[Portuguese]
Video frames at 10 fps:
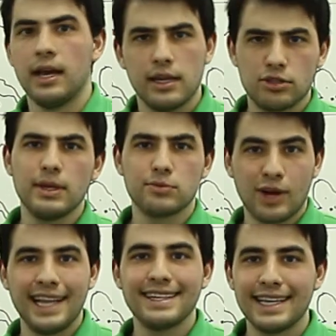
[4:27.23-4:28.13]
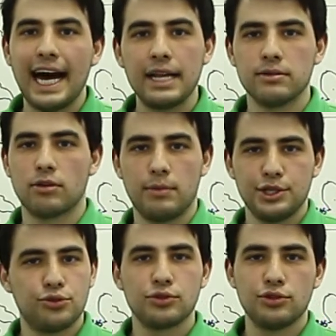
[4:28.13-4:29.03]
Isso mesmo, calendário, como a
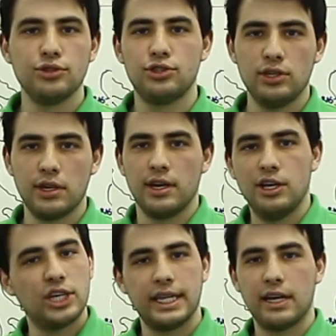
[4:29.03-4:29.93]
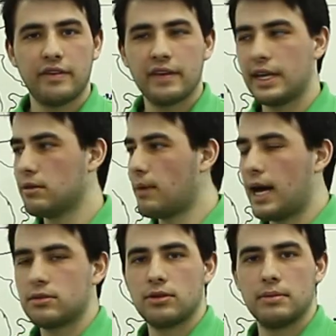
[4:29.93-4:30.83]
gente usa hoje em dia. Janeiro, fevereiro,
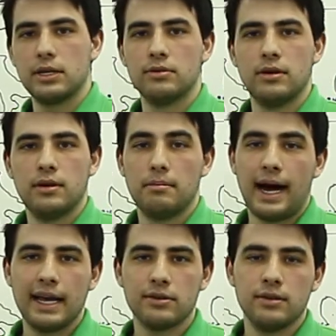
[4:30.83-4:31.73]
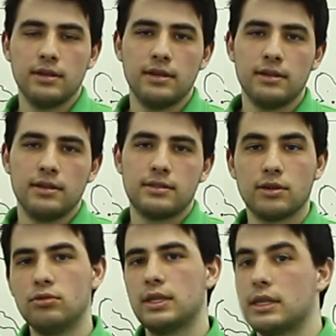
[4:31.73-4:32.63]
março, abril, maio,
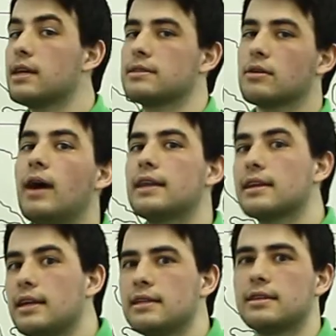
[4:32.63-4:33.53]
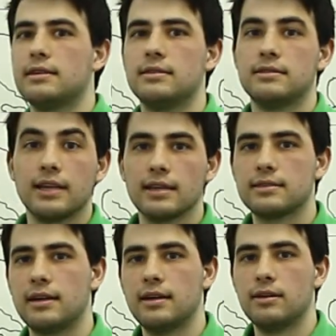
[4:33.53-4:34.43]
segunda, terça, quarta, quinta,
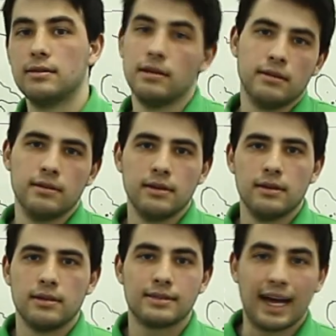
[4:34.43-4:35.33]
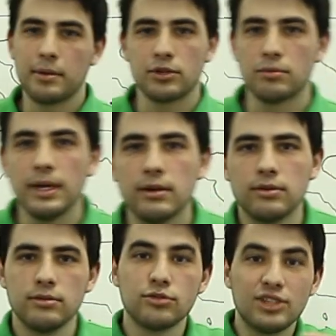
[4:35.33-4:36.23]
sexta, sábado,
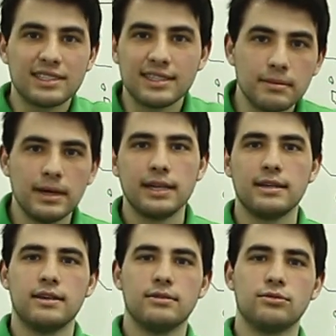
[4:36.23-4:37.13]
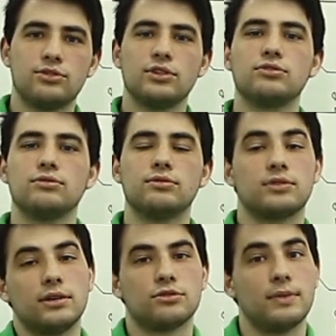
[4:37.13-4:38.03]
domingo, os dias da semana, os, dias do, os,
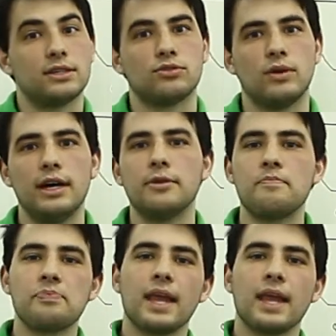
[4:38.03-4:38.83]
os meses do ano.